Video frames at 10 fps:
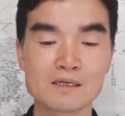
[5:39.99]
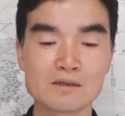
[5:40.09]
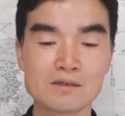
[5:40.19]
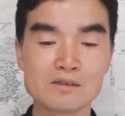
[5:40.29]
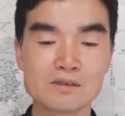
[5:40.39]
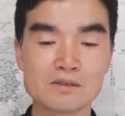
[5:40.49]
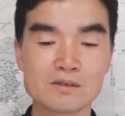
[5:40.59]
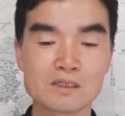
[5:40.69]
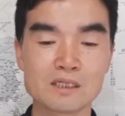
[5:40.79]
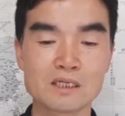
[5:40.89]

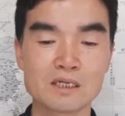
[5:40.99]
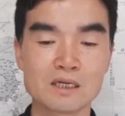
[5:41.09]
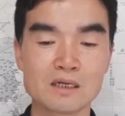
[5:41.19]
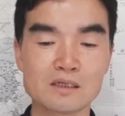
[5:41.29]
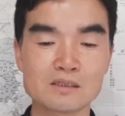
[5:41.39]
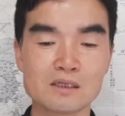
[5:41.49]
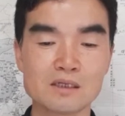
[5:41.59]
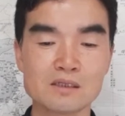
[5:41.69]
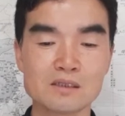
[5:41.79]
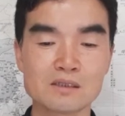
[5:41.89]
그래서
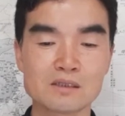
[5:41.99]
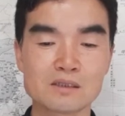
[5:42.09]
항상